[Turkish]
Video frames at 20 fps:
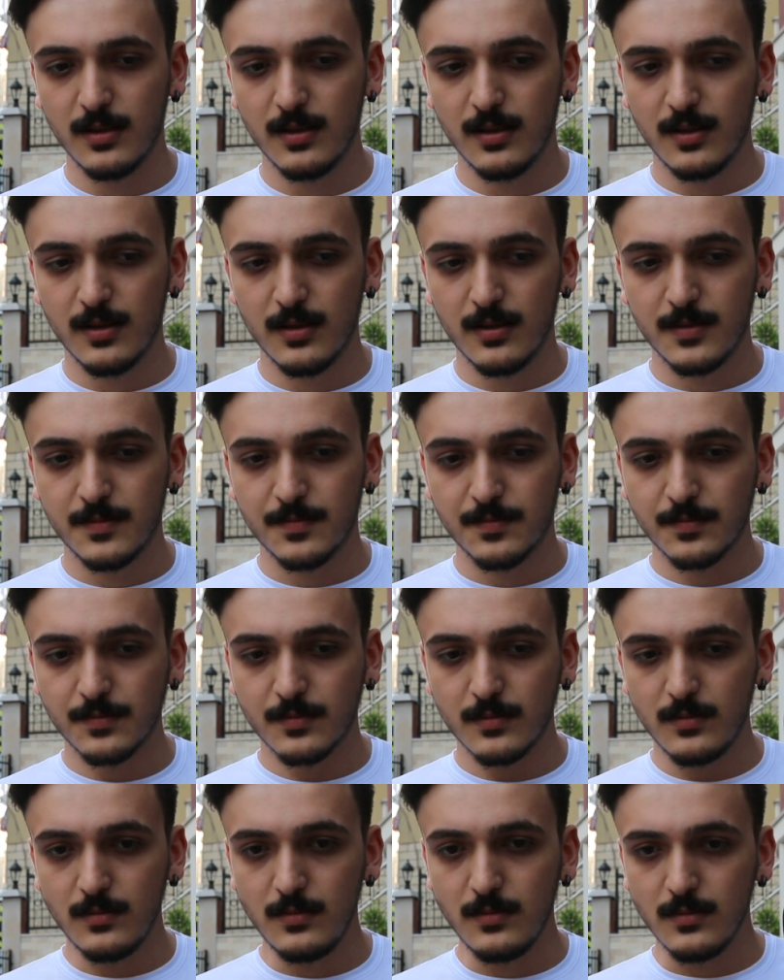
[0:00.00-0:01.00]
Bu inancına
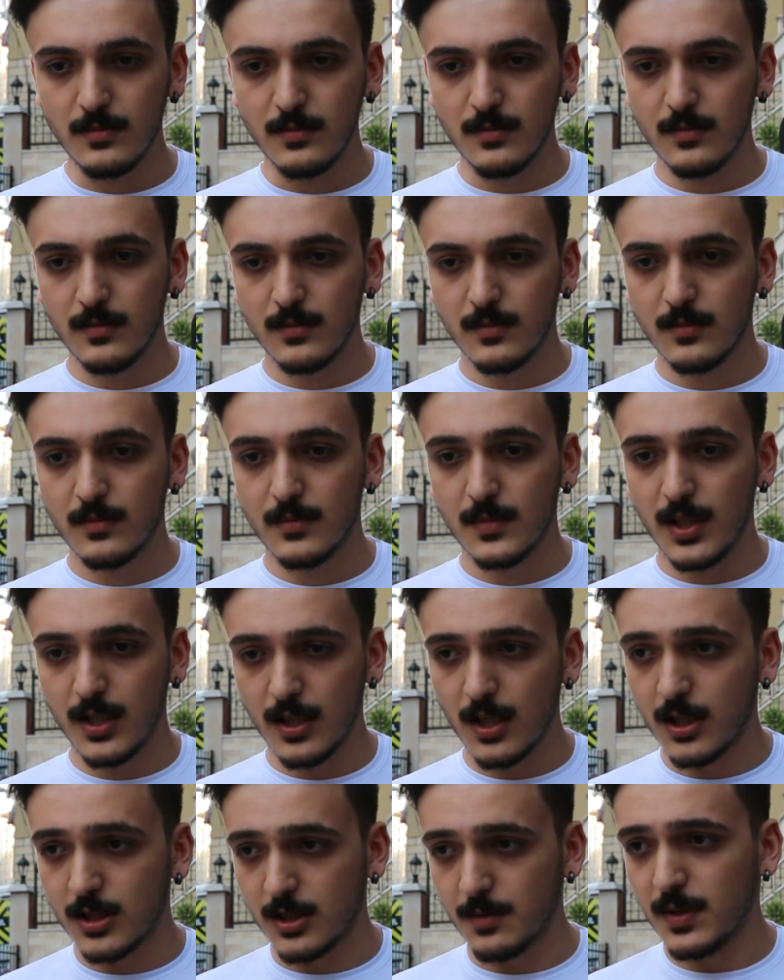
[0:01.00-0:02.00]
ters düşüyordu.
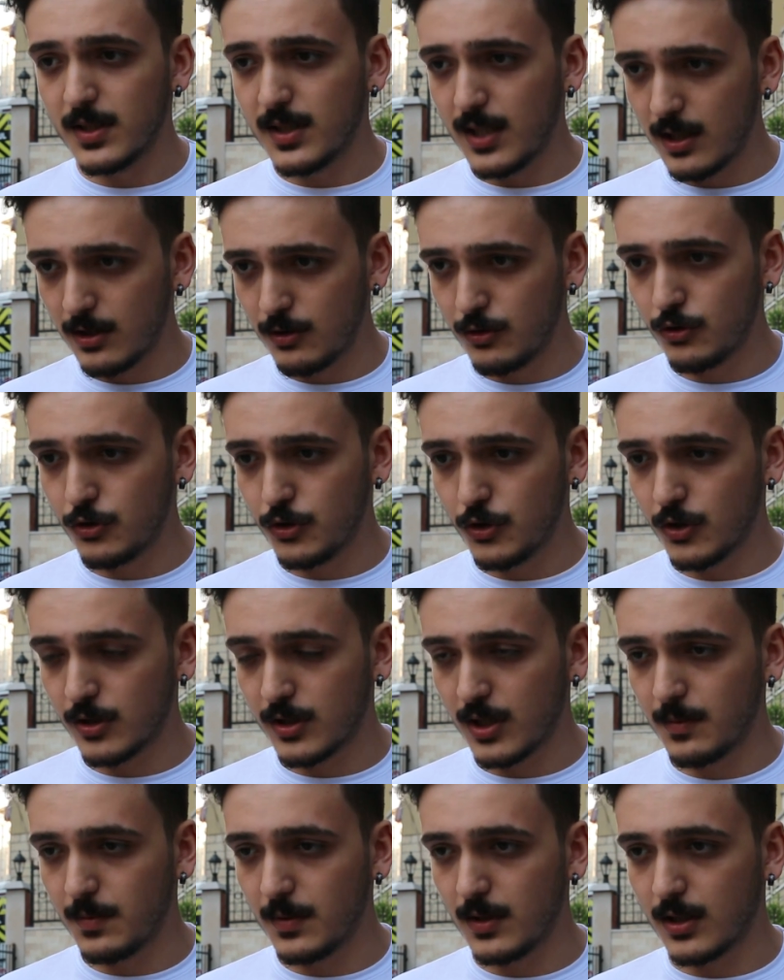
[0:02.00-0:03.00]
inancıma ters Peki düşüyor
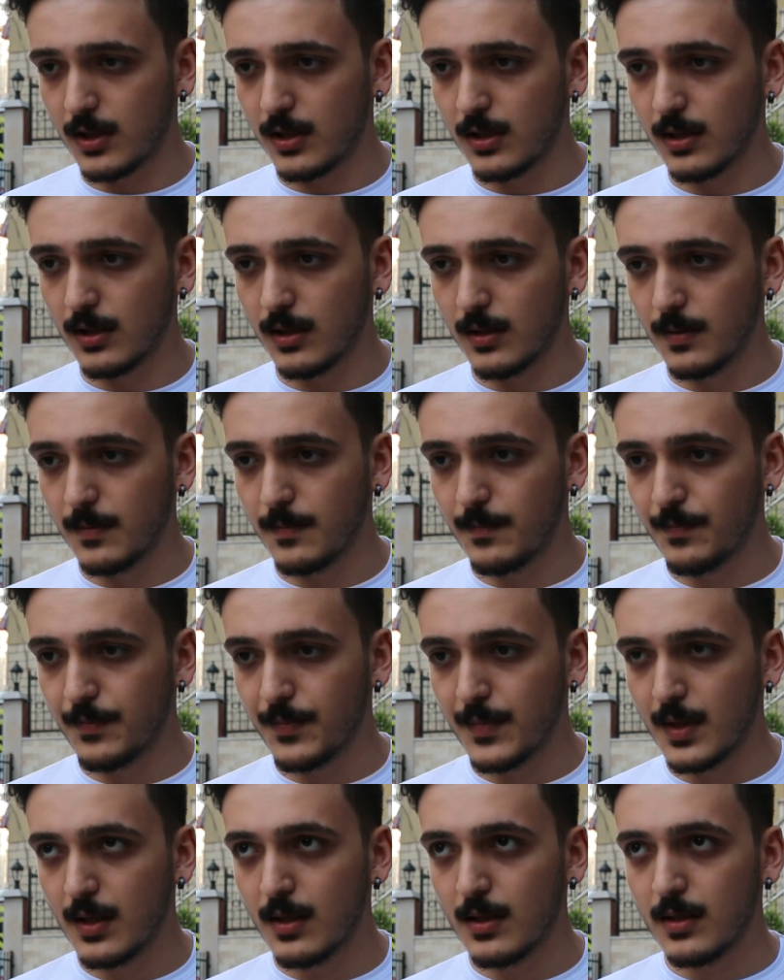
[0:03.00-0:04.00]
tabii ki. hissediyorsun?
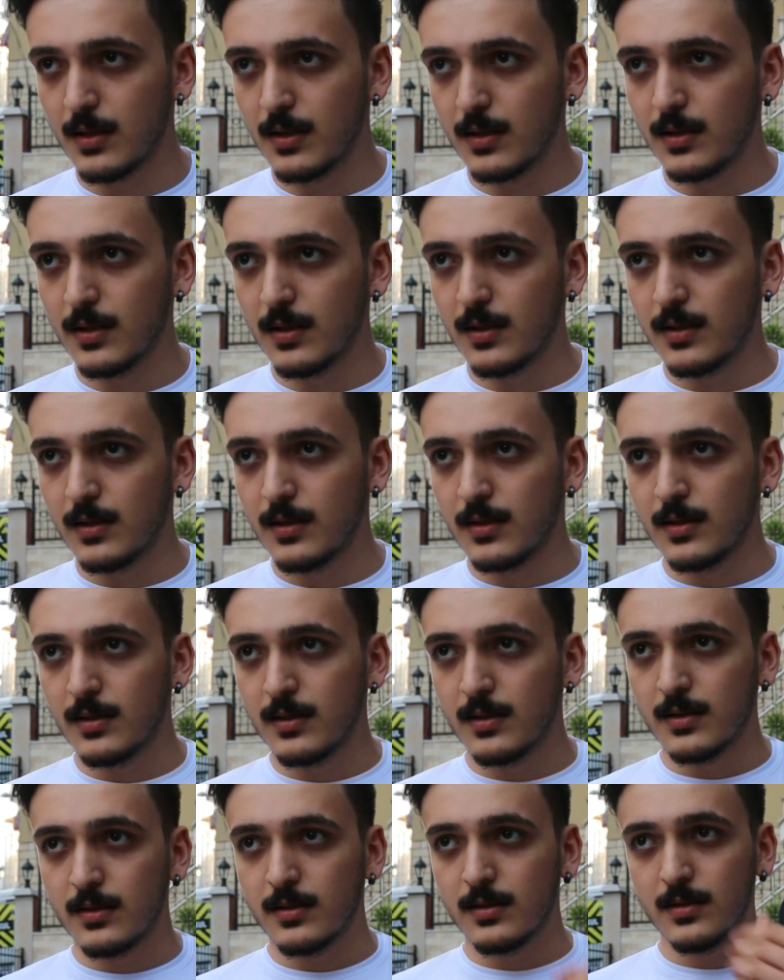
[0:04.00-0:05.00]
Tepkilerin
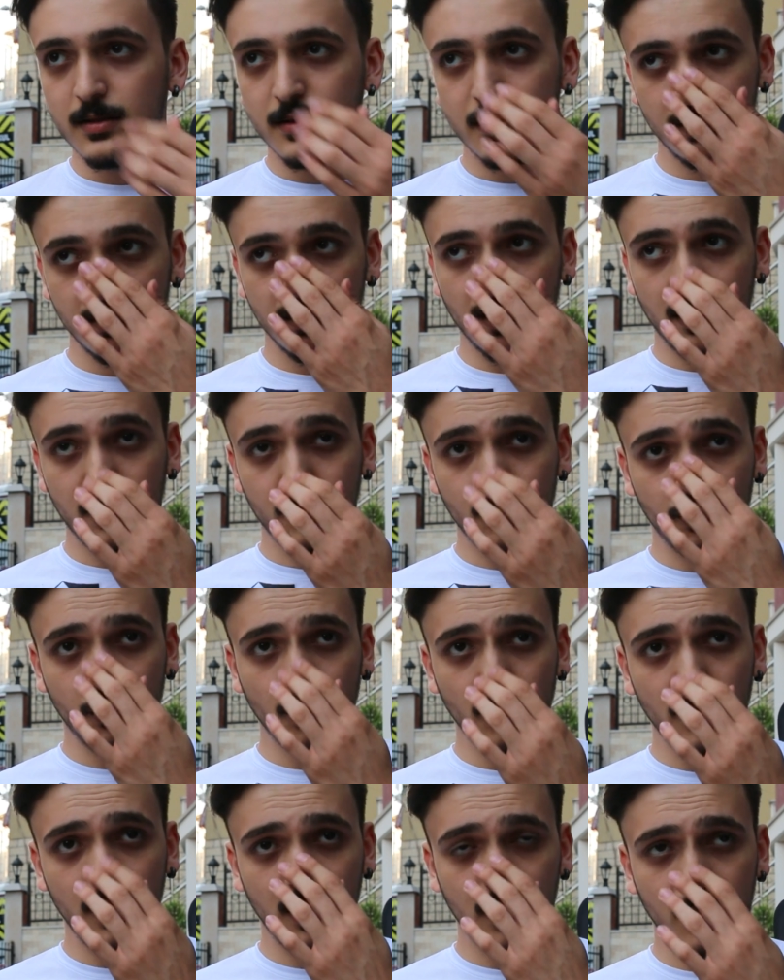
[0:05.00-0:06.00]
neydi? Yani
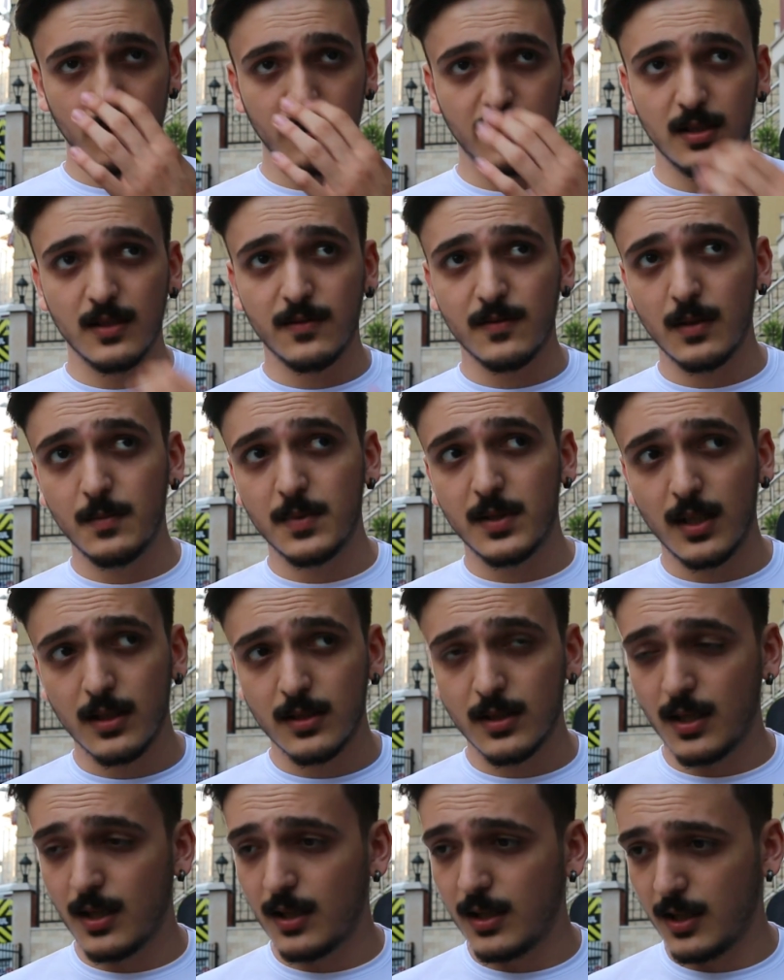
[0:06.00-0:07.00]
şöyleydi, sınıfta bir
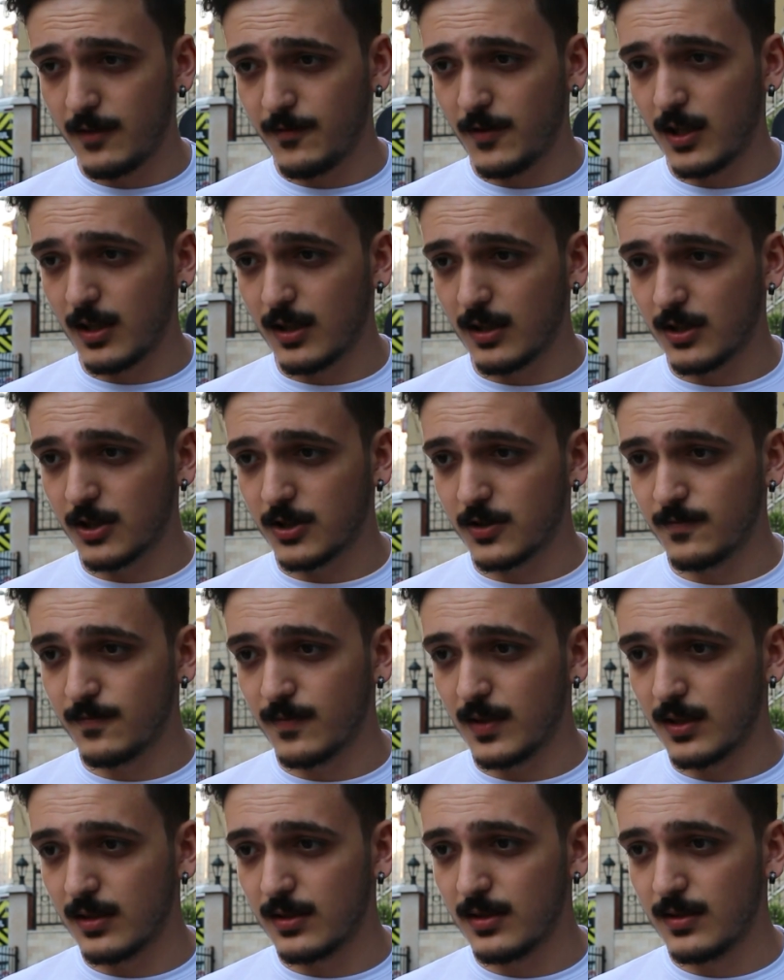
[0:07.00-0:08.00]
tane daha Alevi arkadaşım
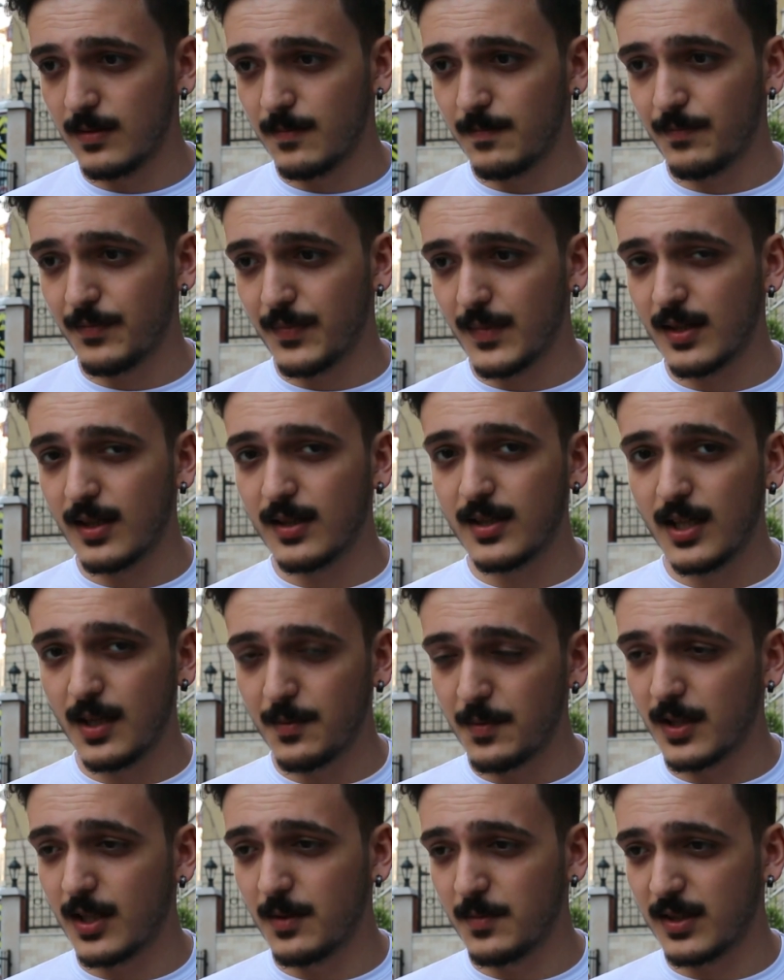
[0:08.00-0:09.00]
vardı. Zaten
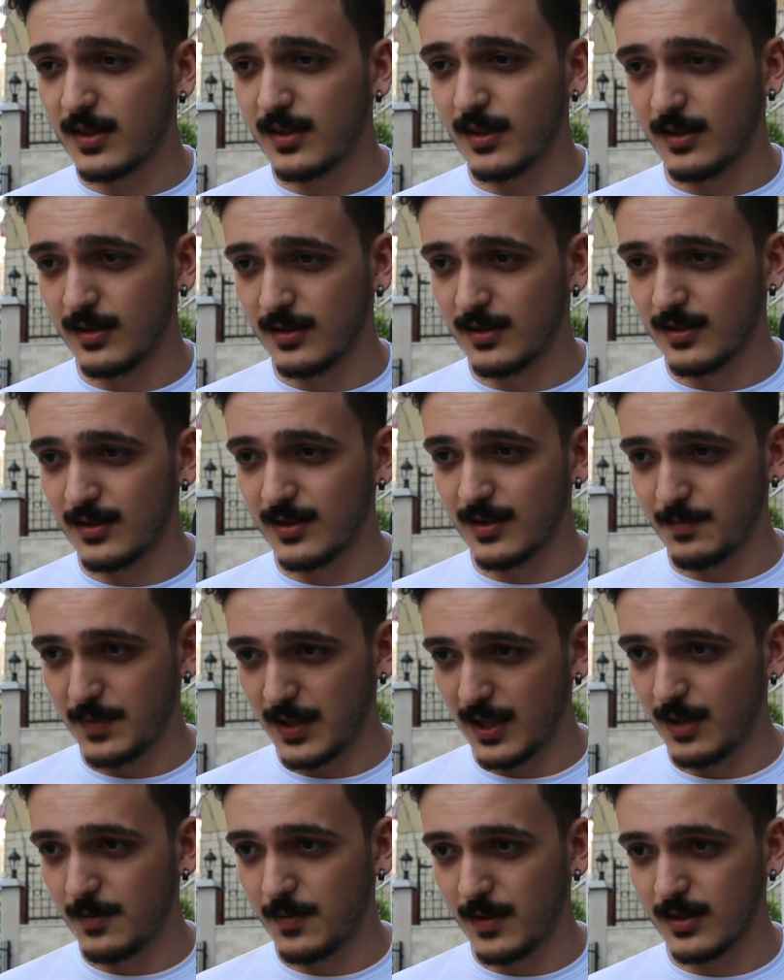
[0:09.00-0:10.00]
hep ikimiz takılırdık,
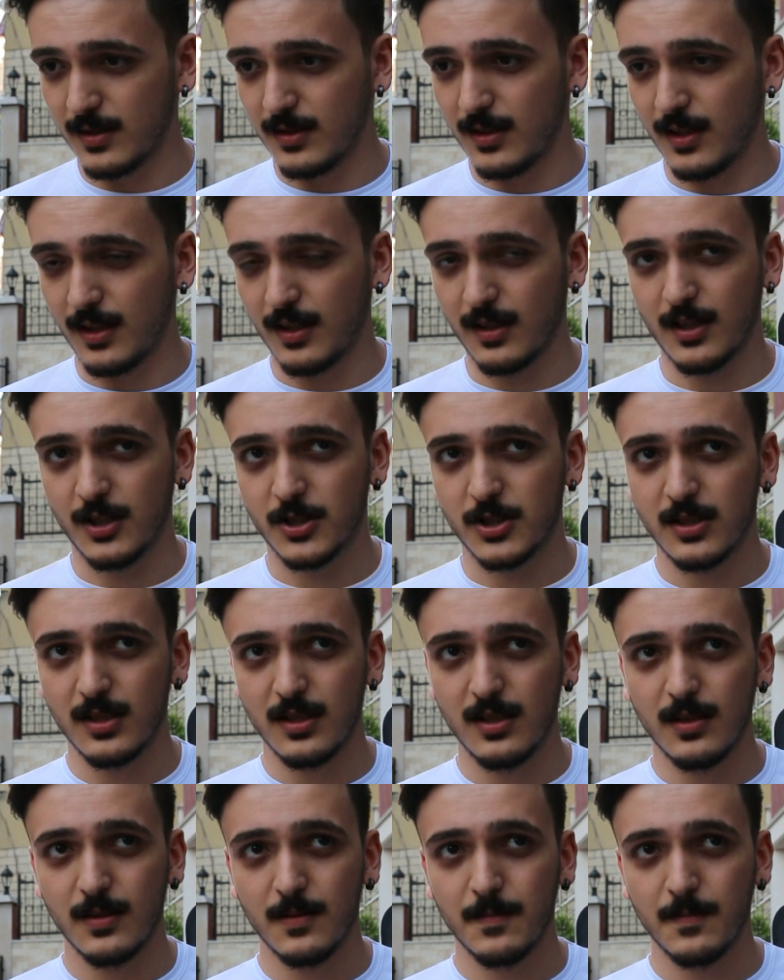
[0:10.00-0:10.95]
beraber arkadaştık.